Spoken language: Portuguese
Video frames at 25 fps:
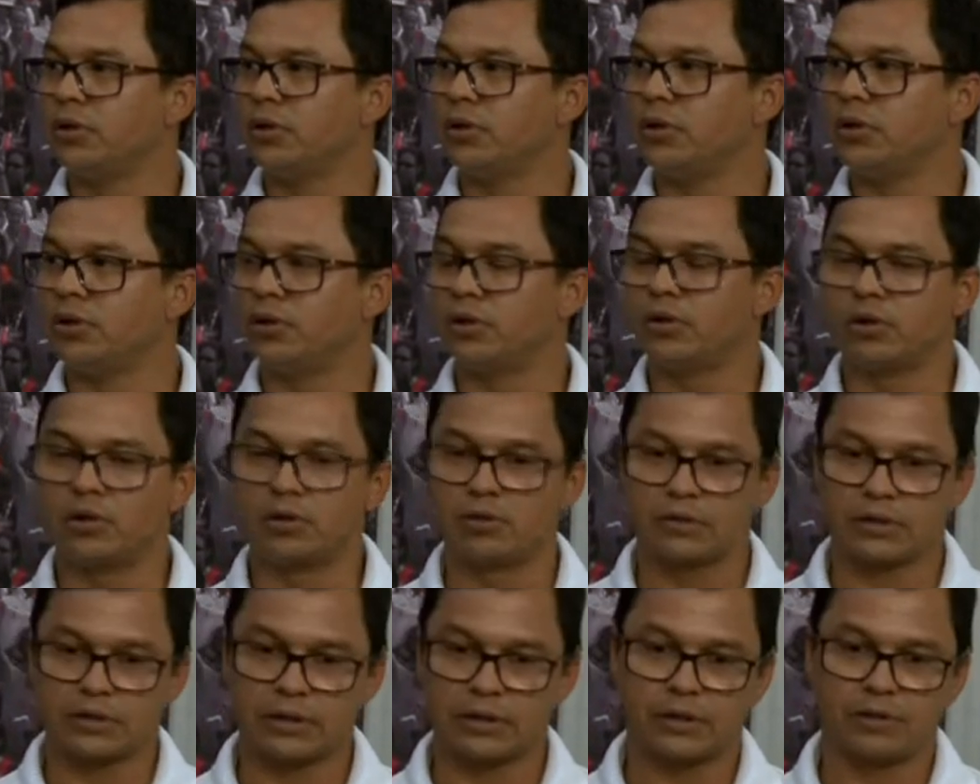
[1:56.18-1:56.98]

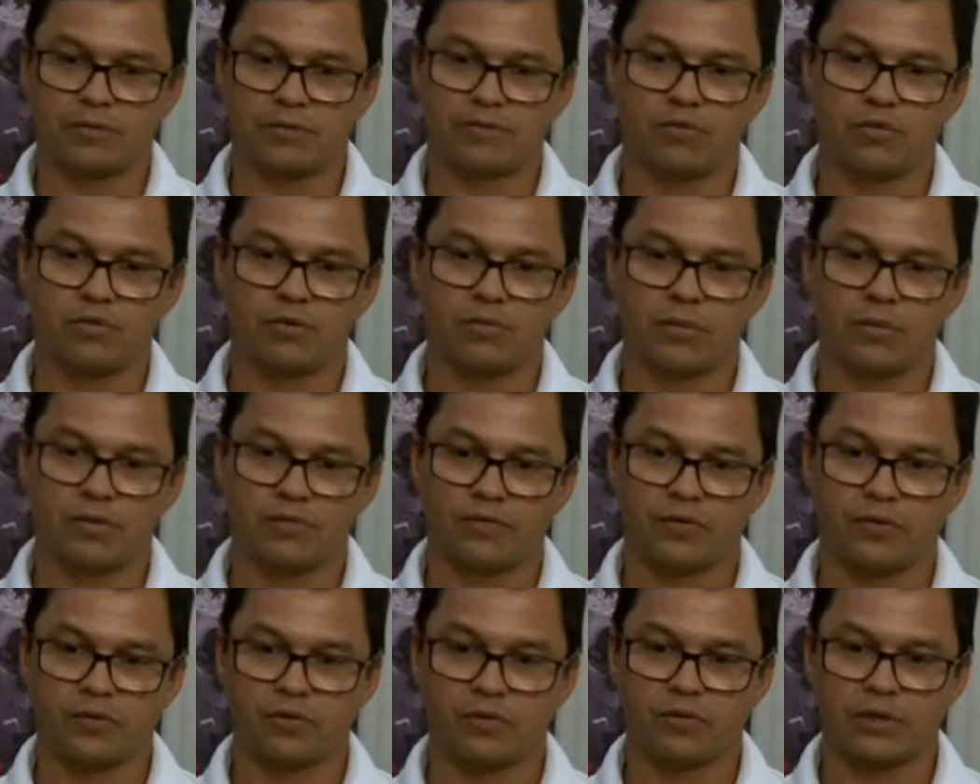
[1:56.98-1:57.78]
Então, de certa forma,
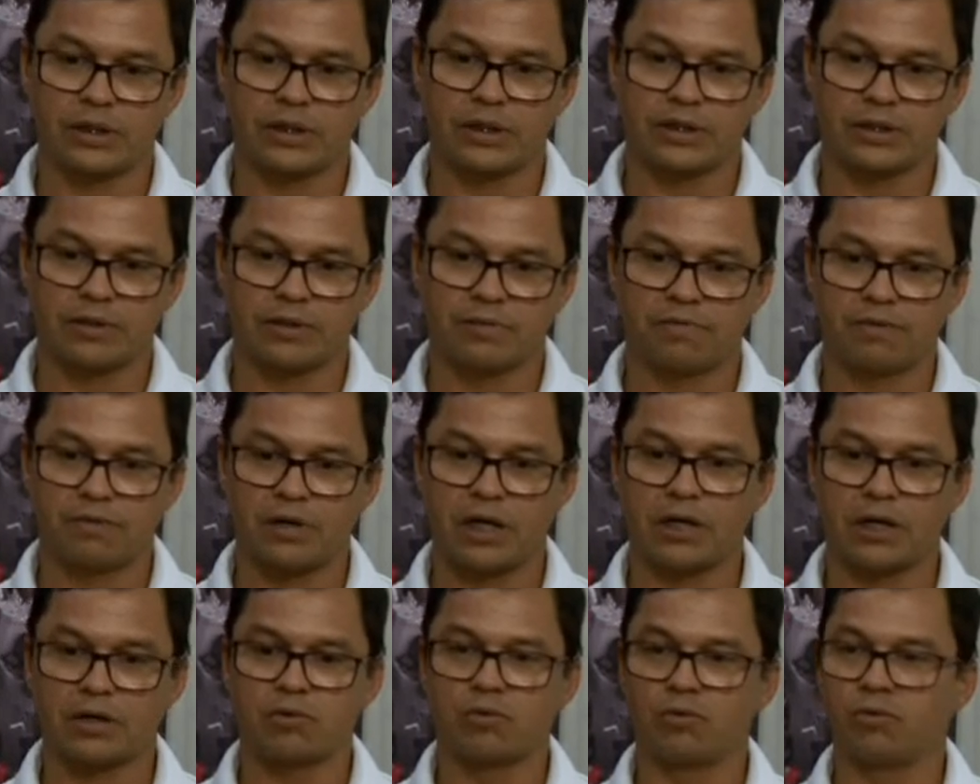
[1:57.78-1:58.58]
ficou esse
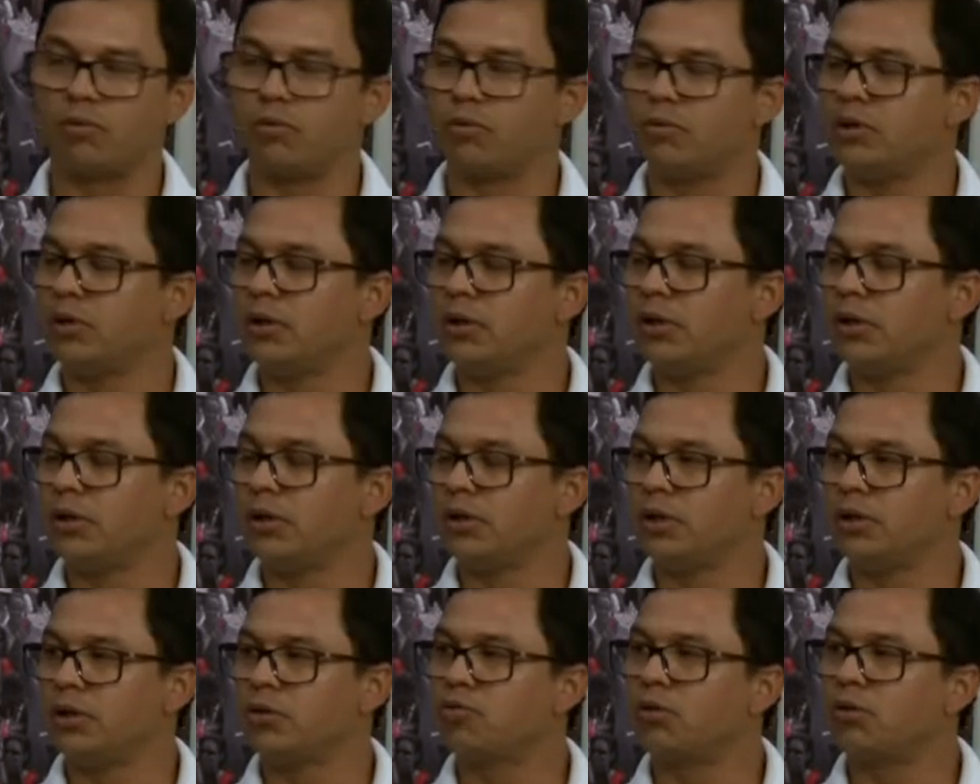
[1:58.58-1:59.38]
vácuo.
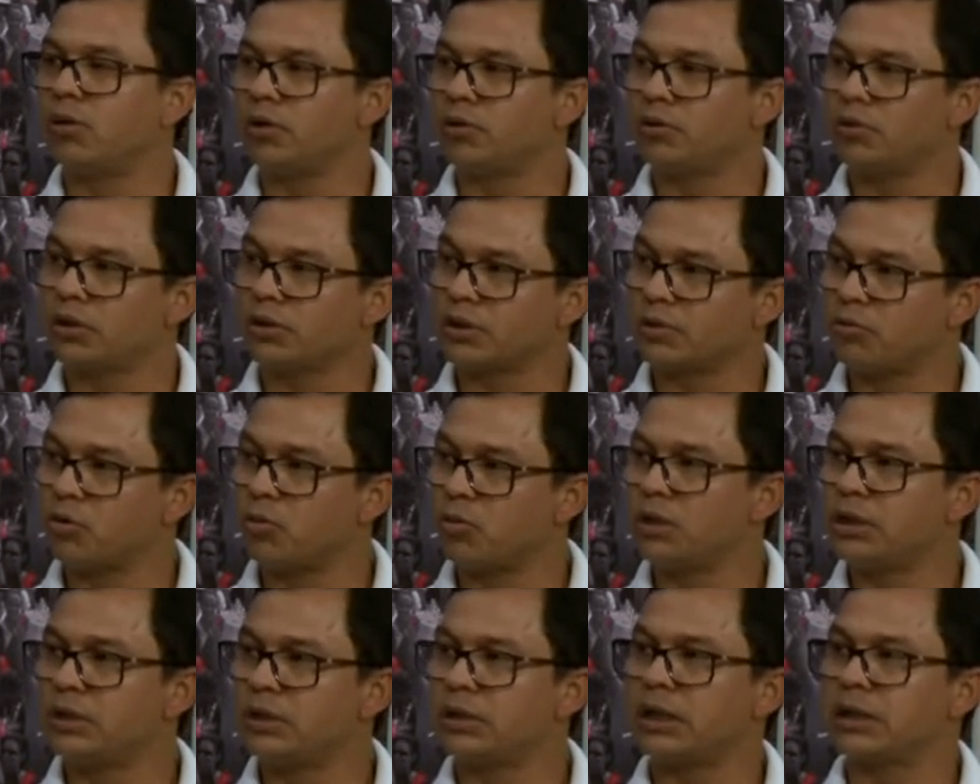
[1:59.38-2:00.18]
E com a nossa
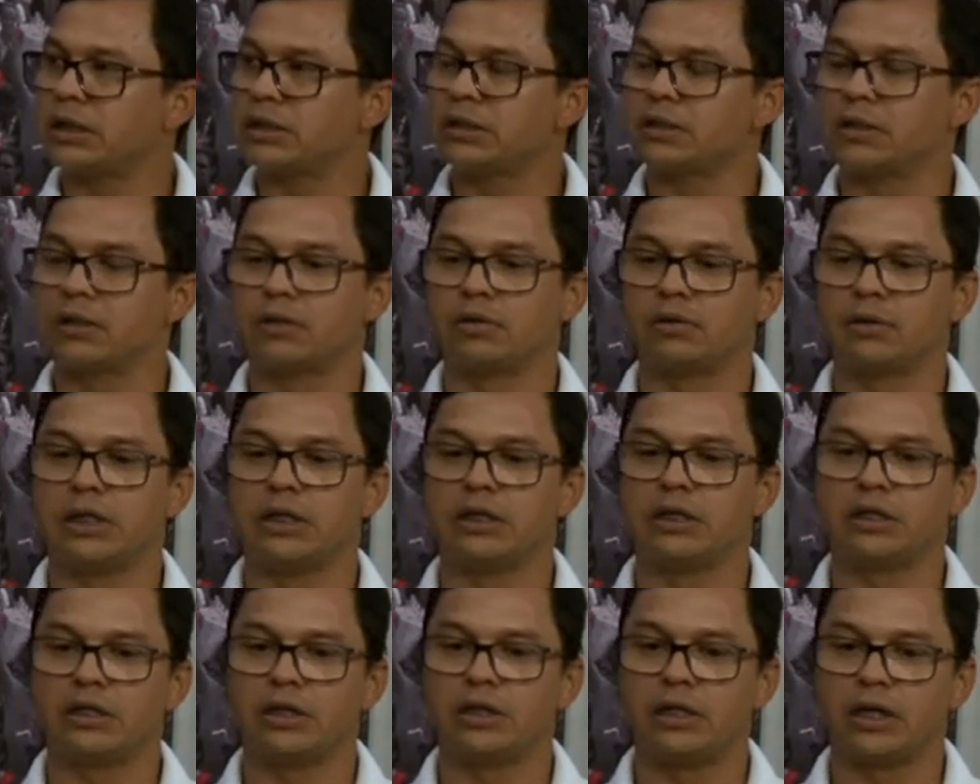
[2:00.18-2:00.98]
mobilização da
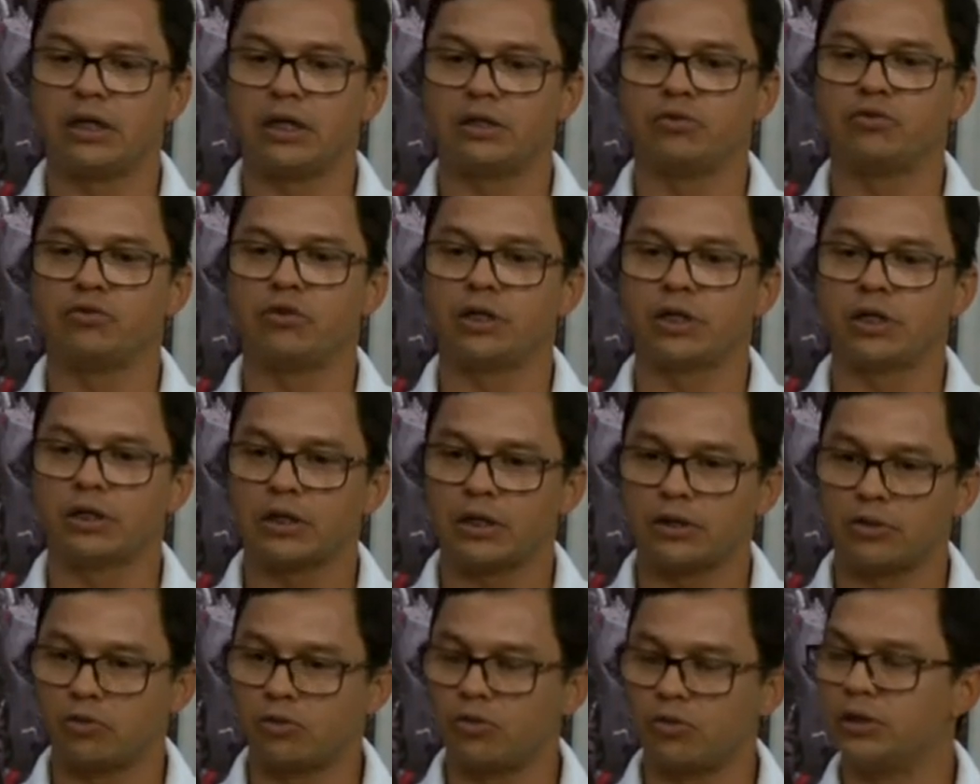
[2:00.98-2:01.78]
entidade, dos
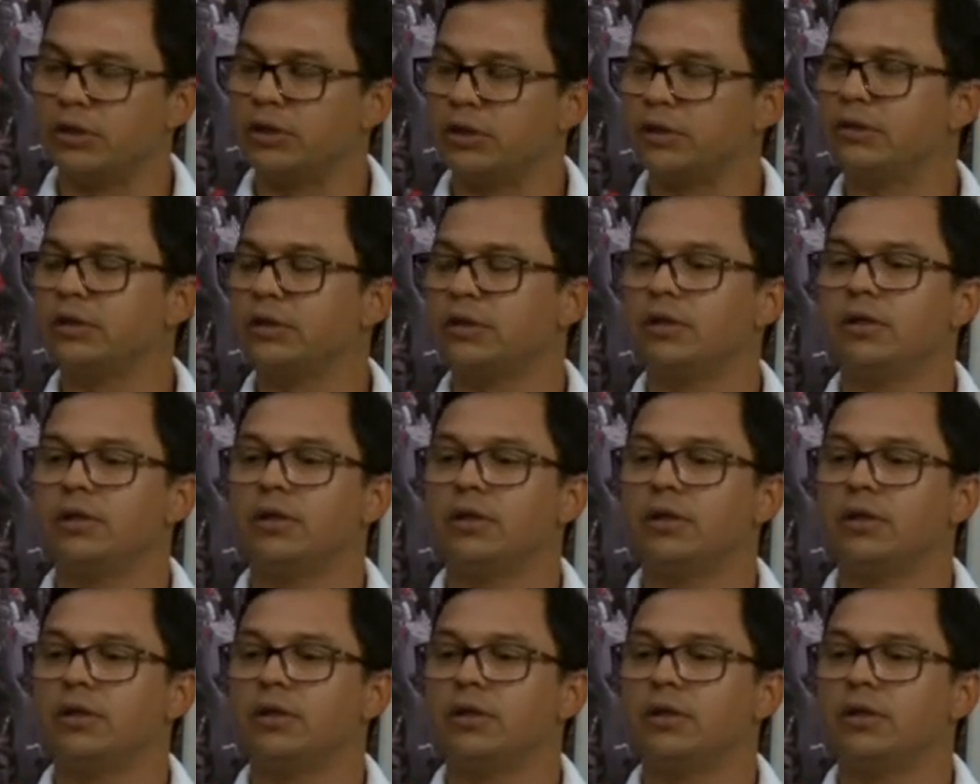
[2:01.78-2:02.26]
orientadores,